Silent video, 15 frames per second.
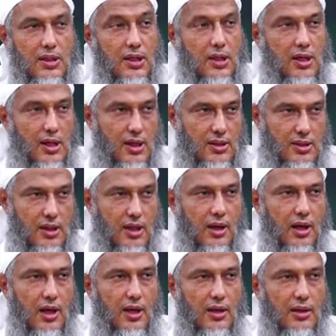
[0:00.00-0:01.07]
شركيات
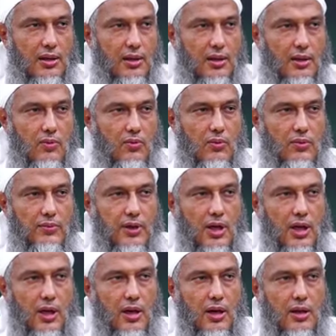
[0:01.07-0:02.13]
صريحة نعم.
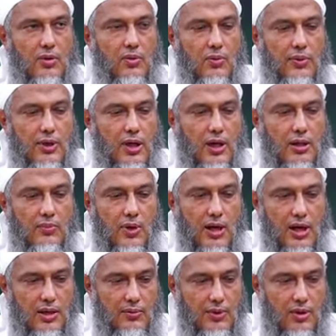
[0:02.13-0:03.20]
وفيها كفريات
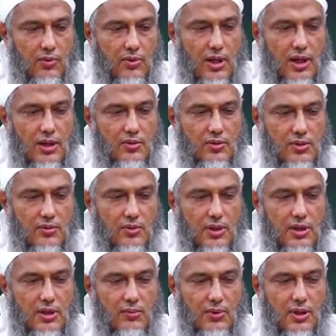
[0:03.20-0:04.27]
مخالفة للقرآن
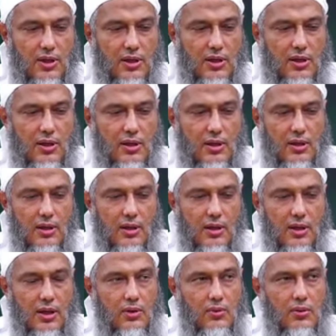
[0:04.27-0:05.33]
والسنة مثل
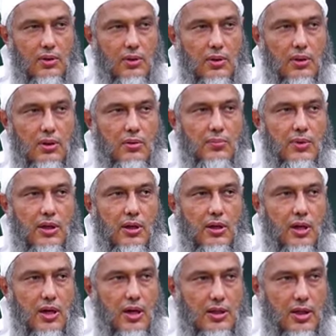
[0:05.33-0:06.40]
القول
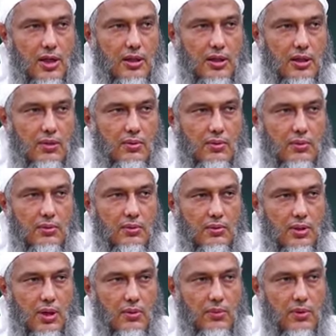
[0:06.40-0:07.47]
بالرجعة
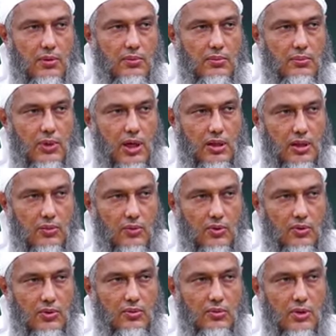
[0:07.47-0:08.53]
بعد
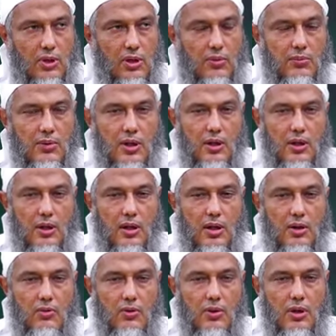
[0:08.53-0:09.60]
الموت ومثل
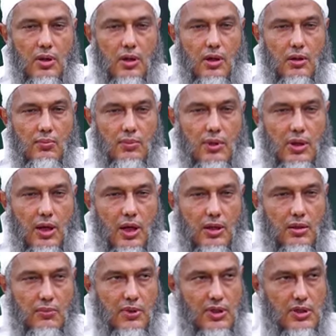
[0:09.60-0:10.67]
القول
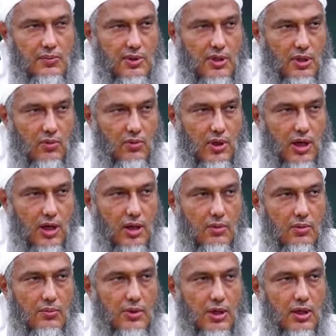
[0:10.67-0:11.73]
بعدم عصمة
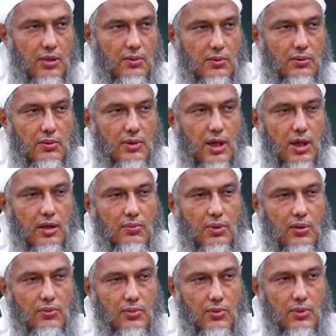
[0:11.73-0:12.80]
القرآن وبأنه غير
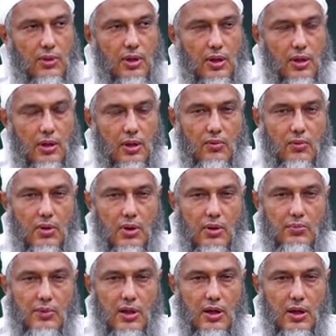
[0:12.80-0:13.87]
محفوظ
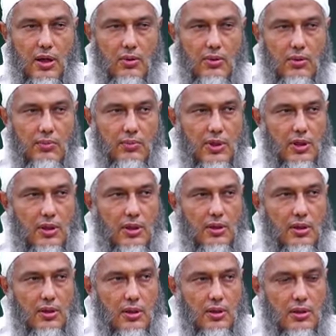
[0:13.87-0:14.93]
ومثل القول
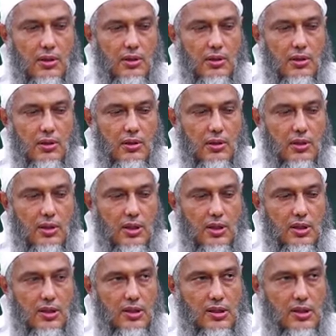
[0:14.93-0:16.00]

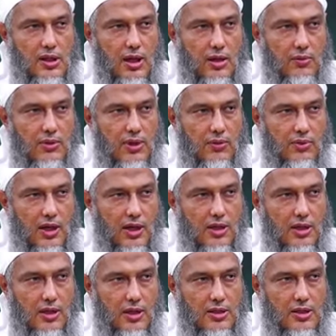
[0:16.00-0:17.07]
بردة آه، الصحابة جميعا
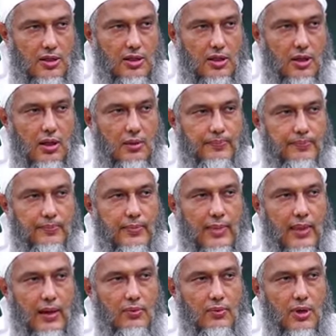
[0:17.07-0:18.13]
إلا ستة
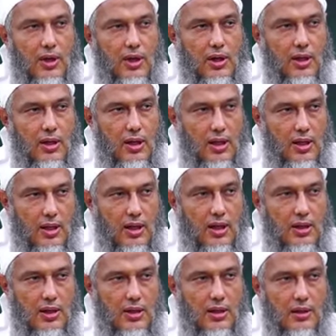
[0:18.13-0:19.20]
وغير
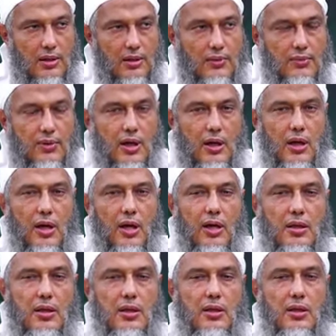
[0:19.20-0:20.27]
ذلك
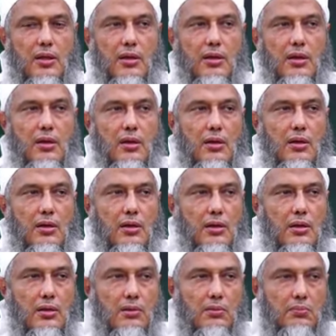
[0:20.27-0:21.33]
فهذه
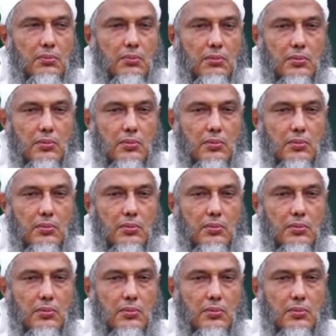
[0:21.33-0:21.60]
آه،